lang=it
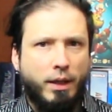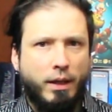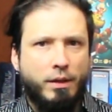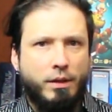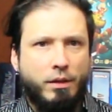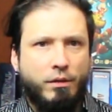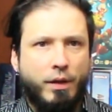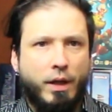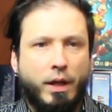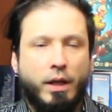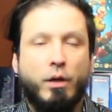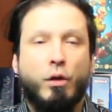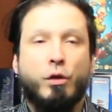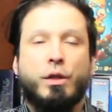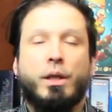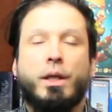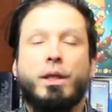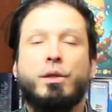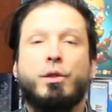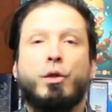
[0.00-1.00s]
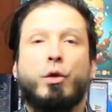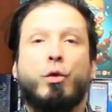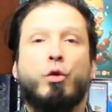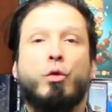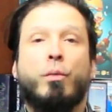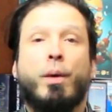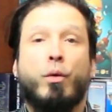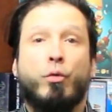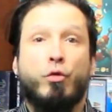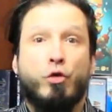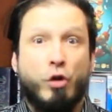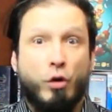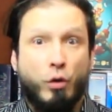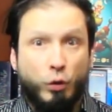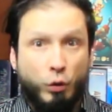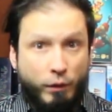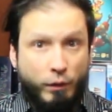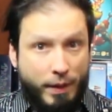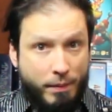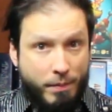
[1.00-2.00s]
classifica di cose che secondo me un
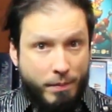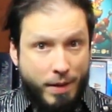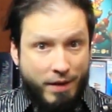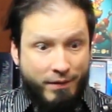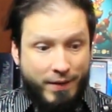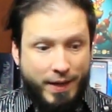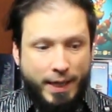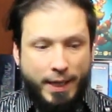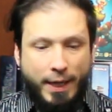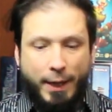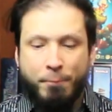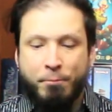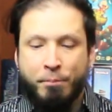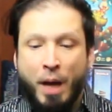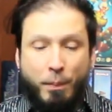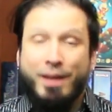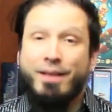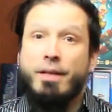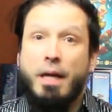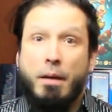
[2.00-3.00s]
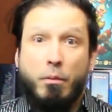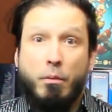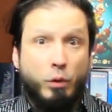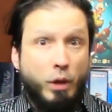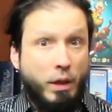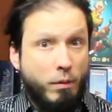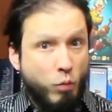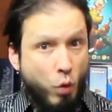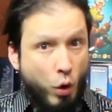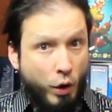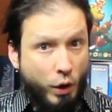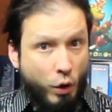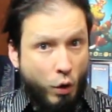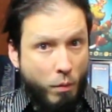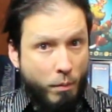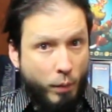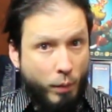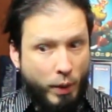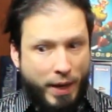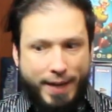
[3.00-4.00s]
gioco dovrebbe avere. Partiamo dai buoni
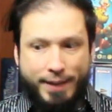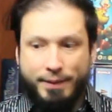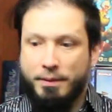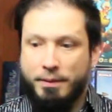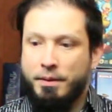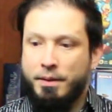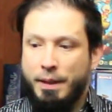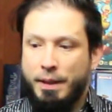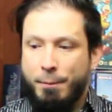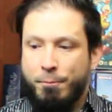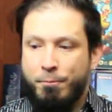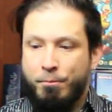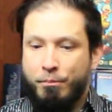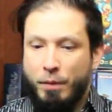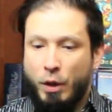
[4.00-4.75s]
componenti.